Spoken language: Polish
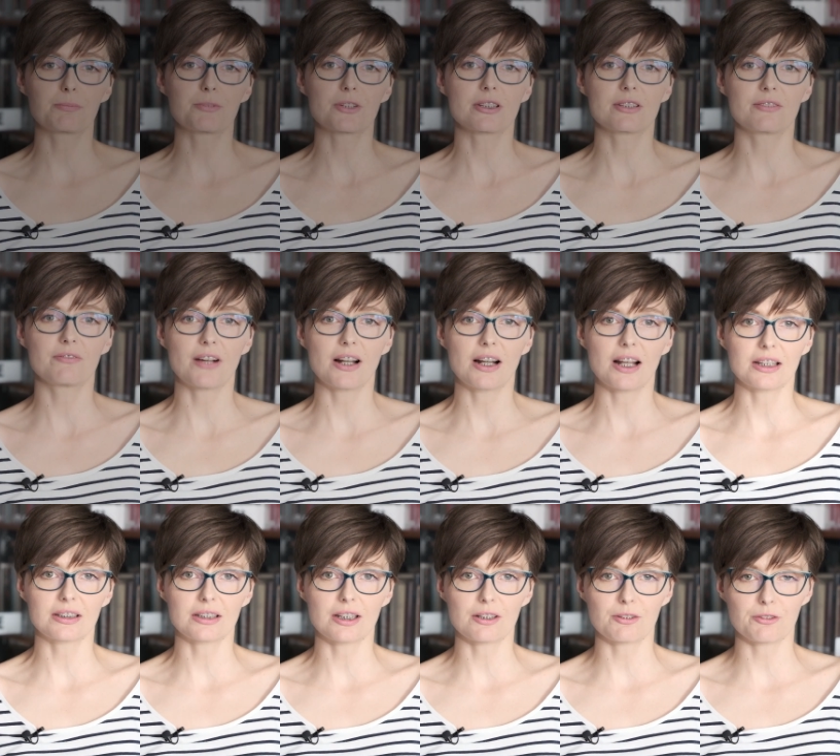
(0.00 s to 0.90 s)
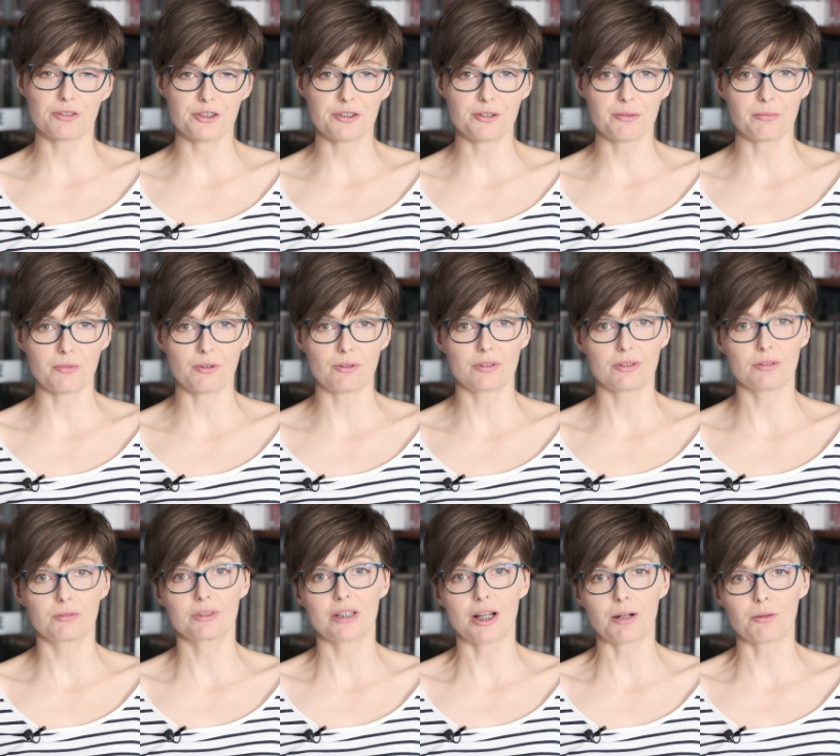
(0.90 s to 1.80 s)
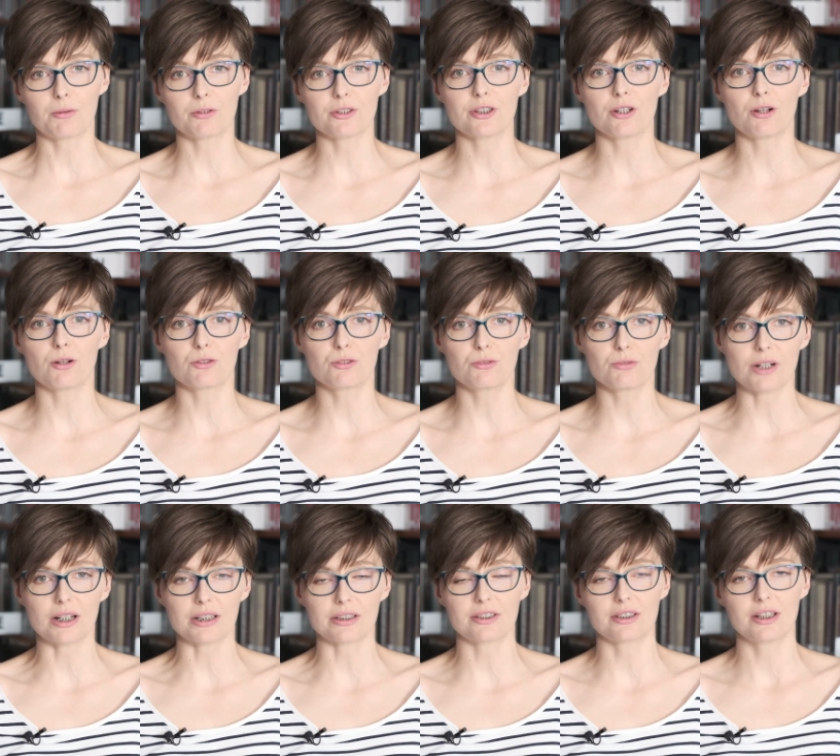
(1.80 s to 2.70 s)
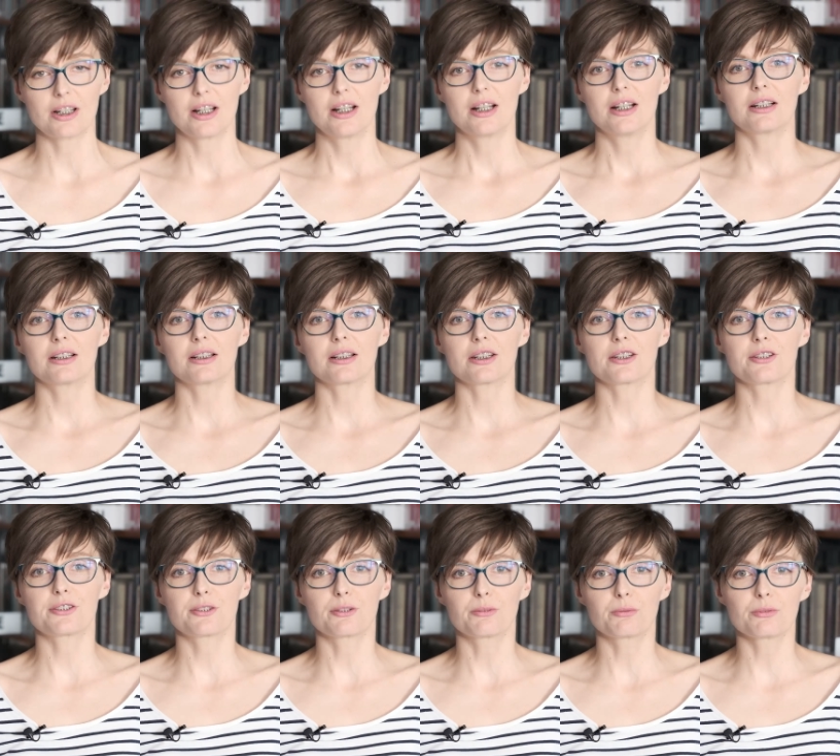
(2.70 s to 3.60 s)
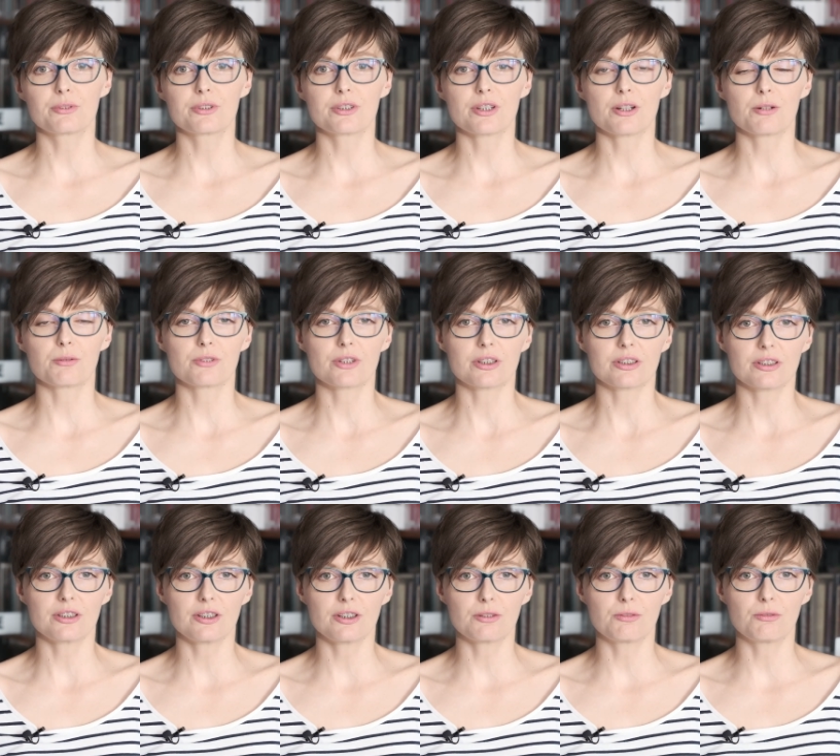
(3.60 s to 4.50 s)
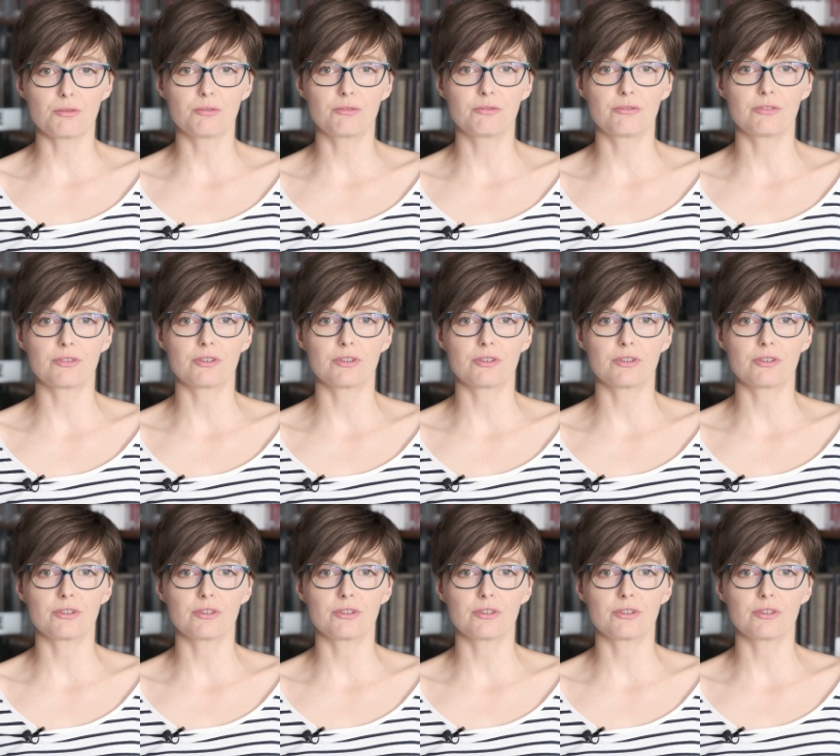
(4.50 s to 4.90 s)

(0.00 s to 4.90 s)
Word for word: przez dwa lata rodzicom udało się oszukać e, instytucje, urzędników,